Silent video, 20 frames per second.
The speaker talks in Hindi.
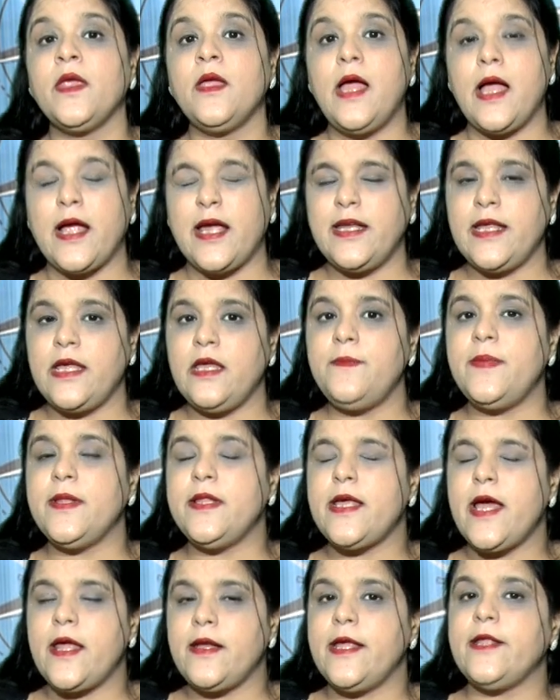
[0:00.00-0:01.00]
अगर नहीं भी
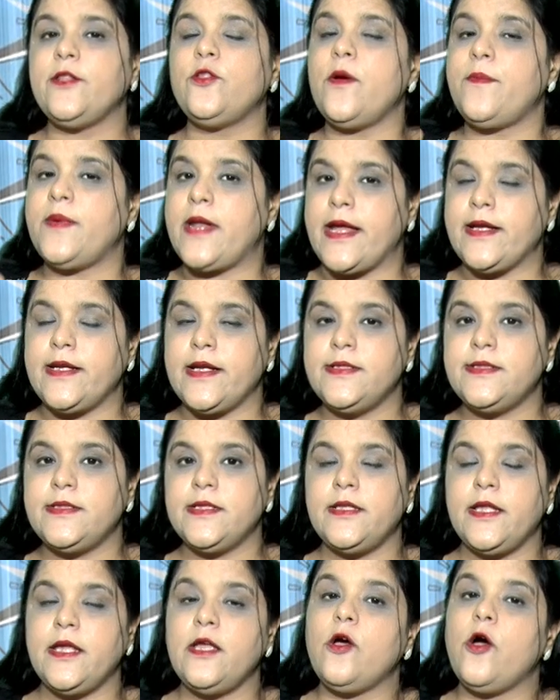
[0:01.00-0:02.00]
ध्यान रहे तो आप राइट हैंड
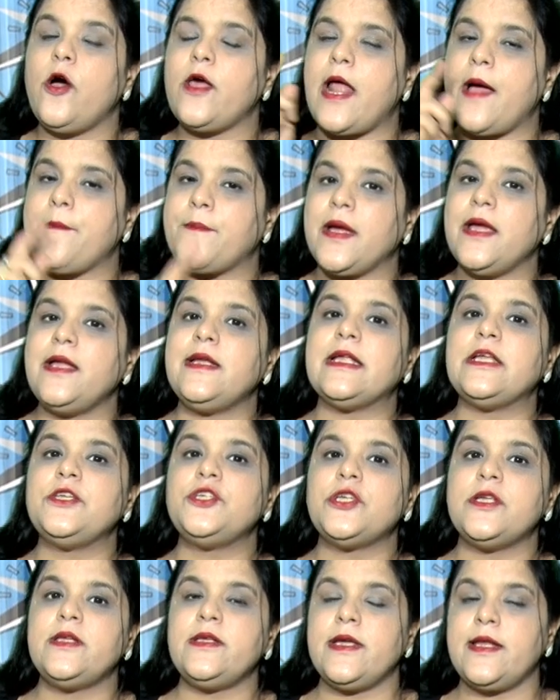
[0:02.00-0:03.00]
से दें और आपका
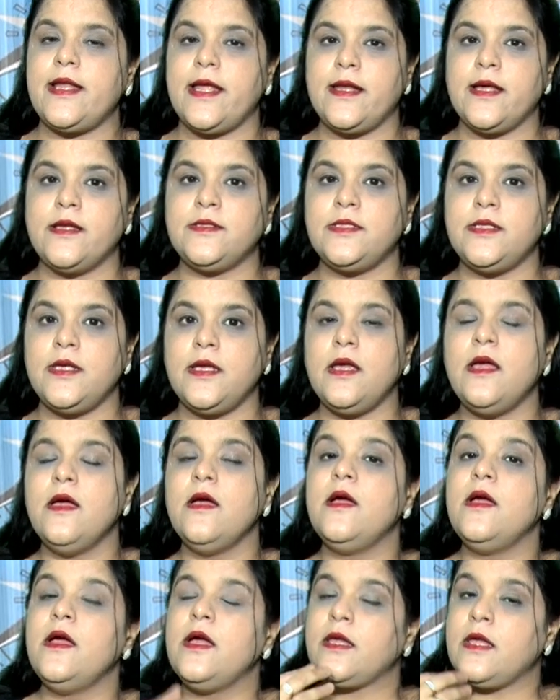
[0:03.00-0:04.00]
इंटेंशन ये रहना चाहिए
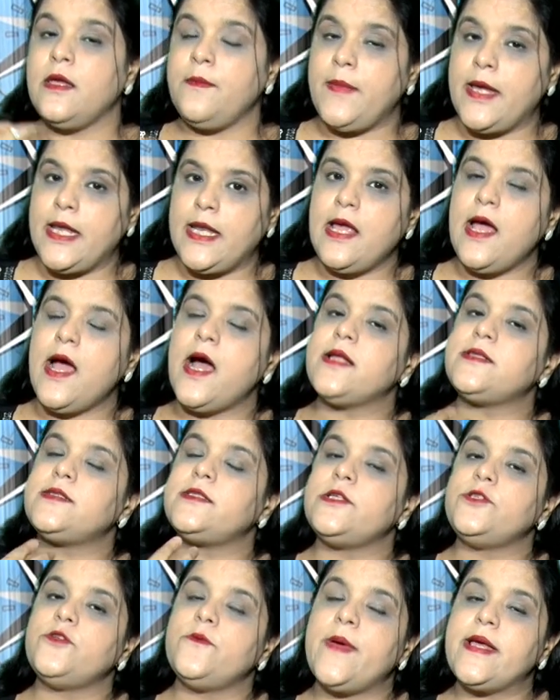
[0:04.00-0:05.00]
कि मेरे हाथ
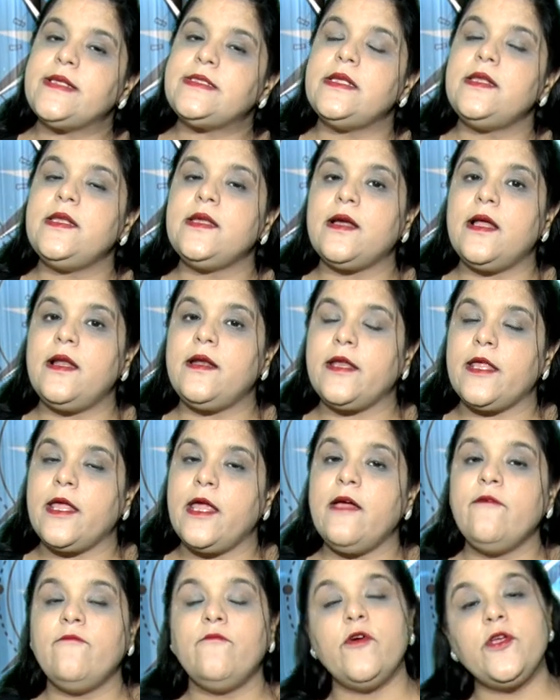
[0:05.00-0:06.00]
से जो पैसे निकल रहे
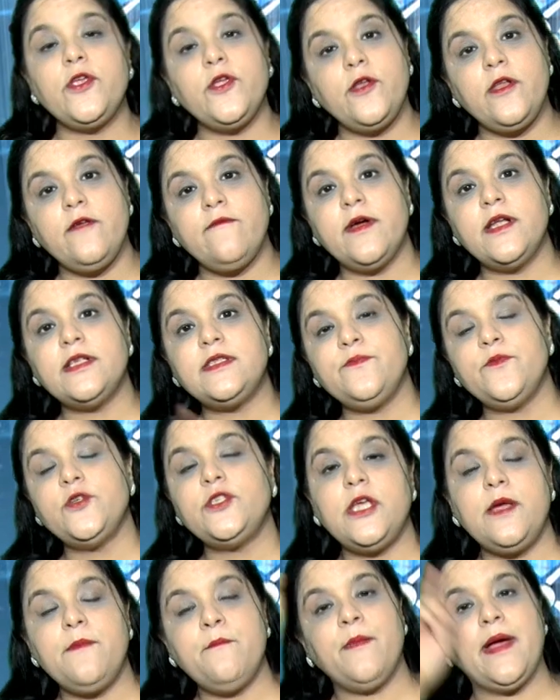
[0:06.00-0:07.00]
हैं वो यूनिवर्स
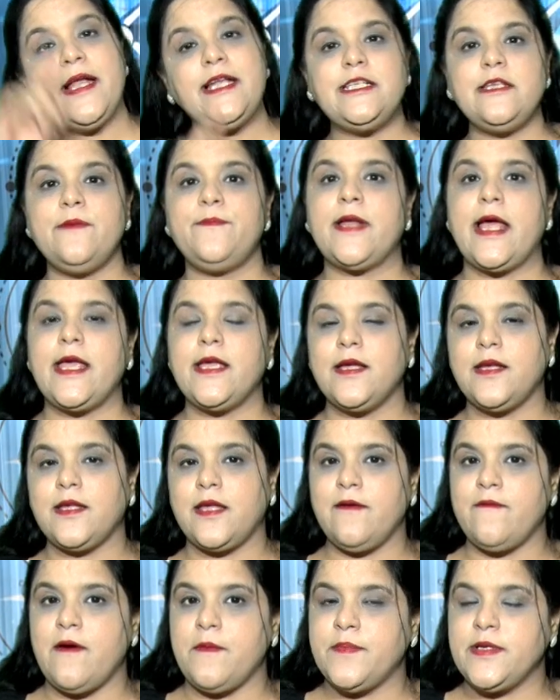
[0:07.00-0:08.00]
मुझे मल्टीप्लाई
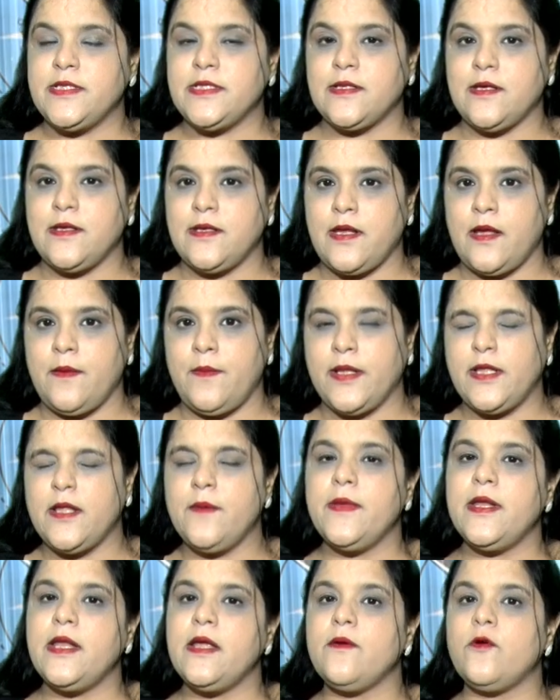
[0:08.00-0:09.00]
करके वापस कर रहा है
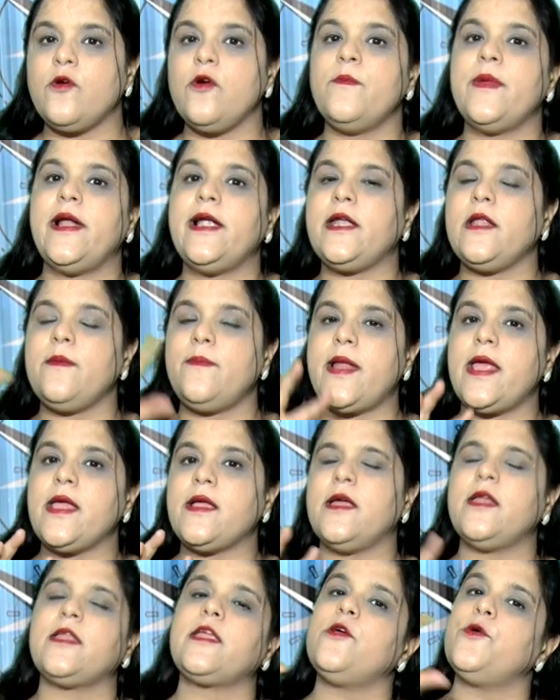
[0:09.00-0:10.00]
मतलब मेरे को मल्टीप्लाई
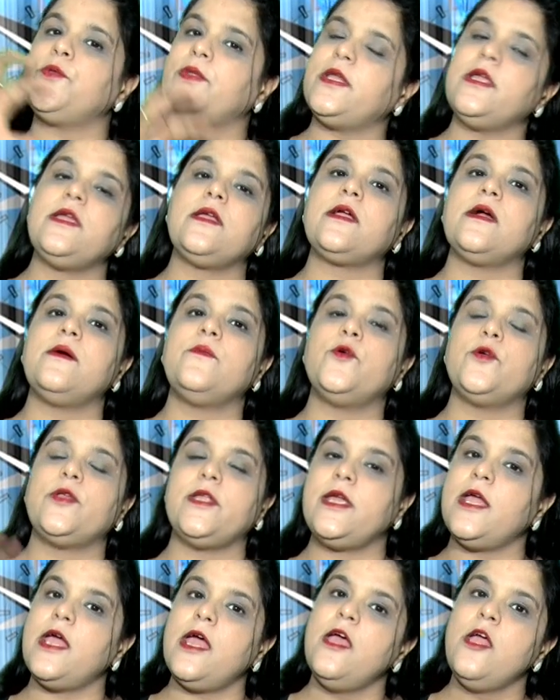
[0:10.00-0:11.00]
करके उतनी इनकम हो
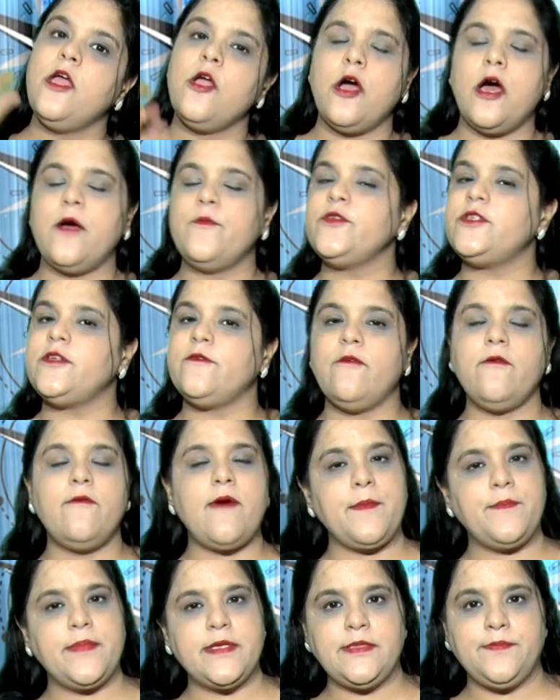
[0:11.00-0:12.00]
रही है और मुझे वो
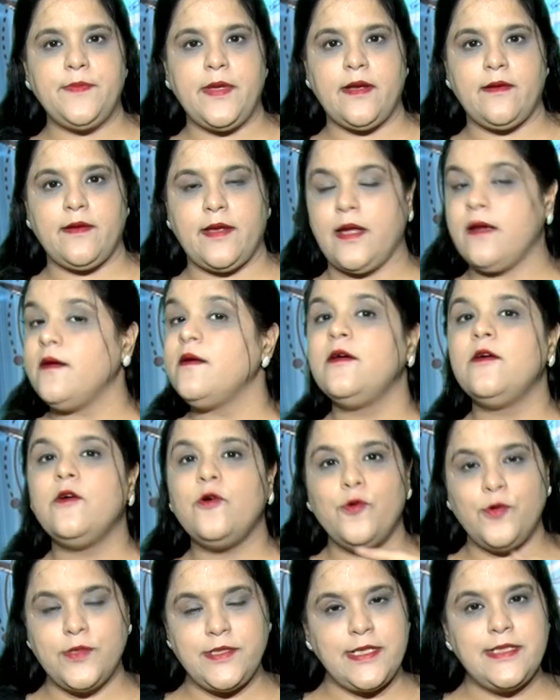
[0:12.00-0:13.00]
वापस मिल रहे हैं
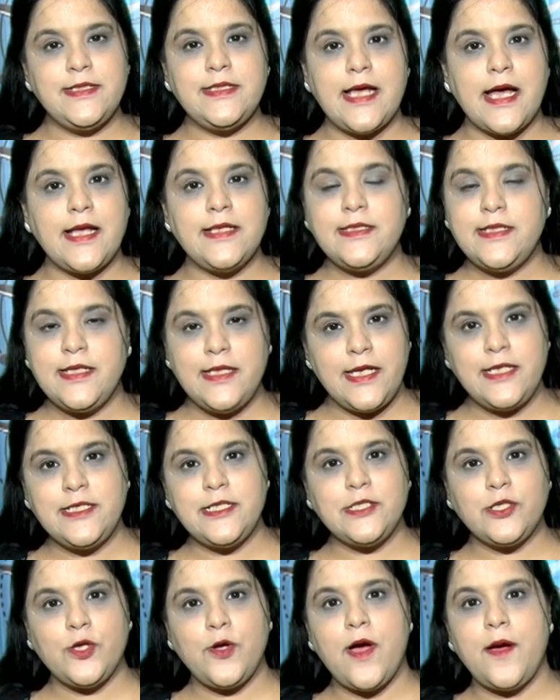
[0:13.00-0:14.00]
उस इंसान से नहीं
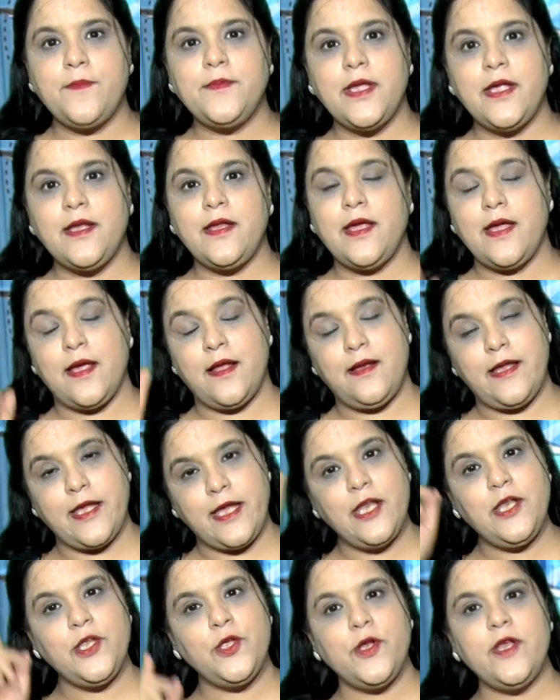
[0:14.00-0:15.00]
जिसको आप दे रहे हैं
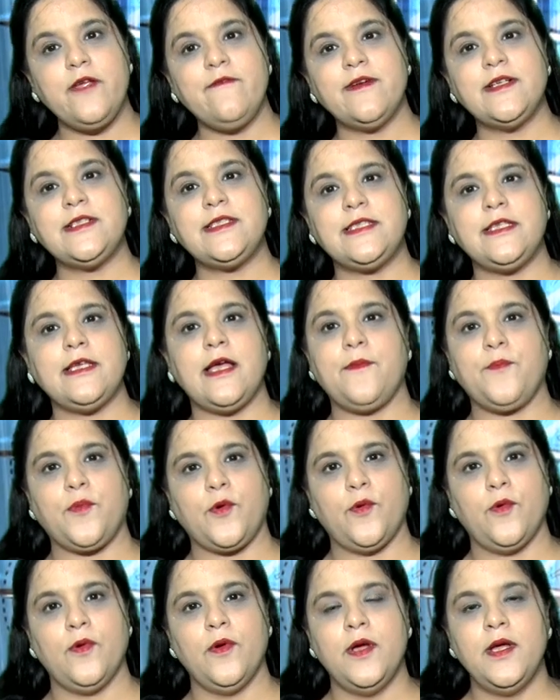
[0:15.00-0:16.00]
लेकिन यूनिवर्स से
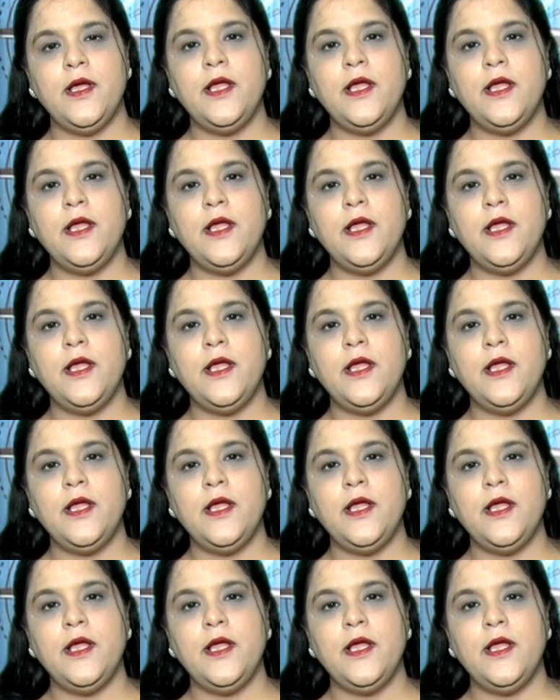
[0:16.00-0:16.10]
आपको